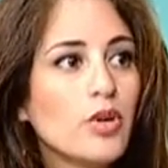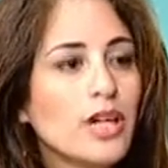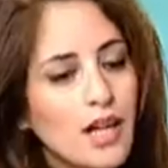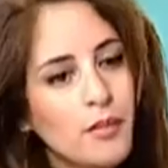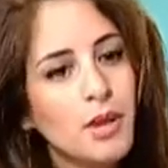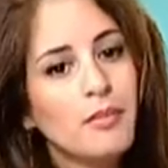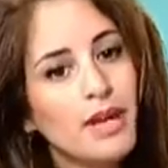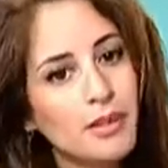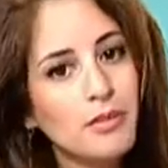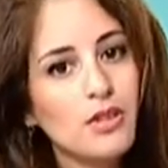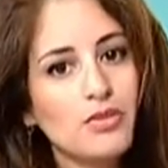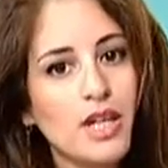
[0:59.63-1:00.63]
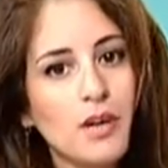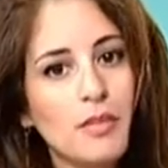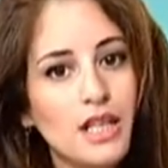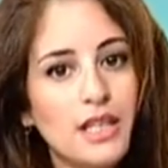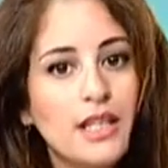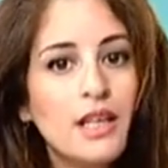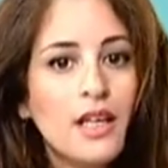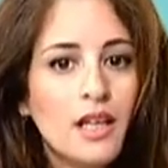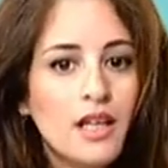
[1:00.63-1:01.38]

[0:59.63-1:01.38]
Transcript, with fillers: وهيك كمان بعد ما في عمليه